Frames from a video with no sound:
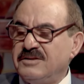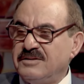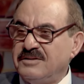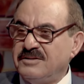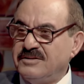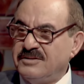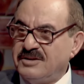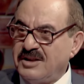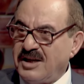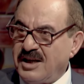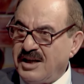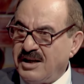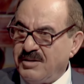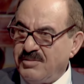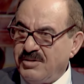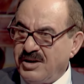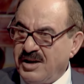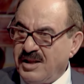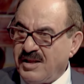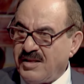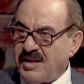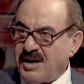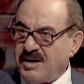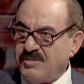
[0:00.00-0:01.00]
جاني
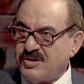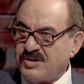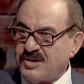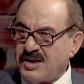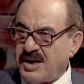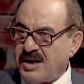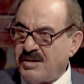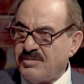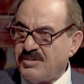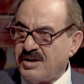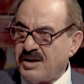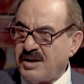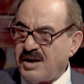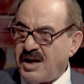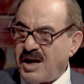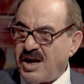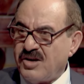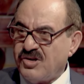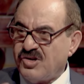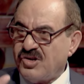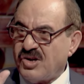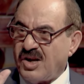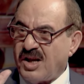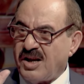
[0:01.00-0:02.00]
بالنظام السابق اي
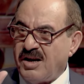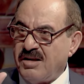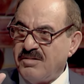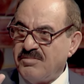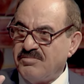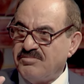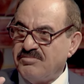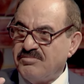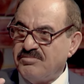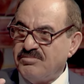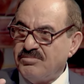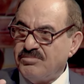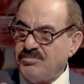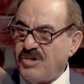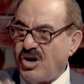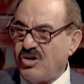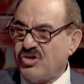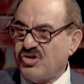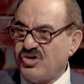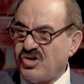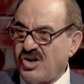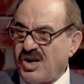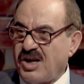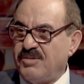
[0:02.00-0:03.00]
شغله ماكو
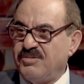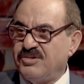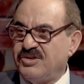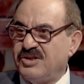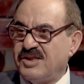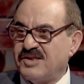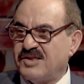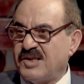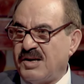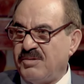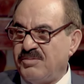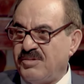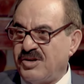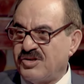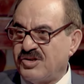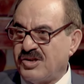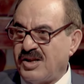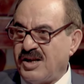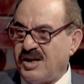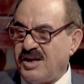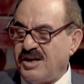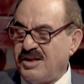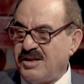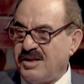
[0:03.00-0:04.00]
شغله بالجزاء ما
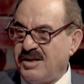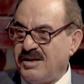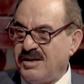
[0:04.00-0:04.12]
اشتغلت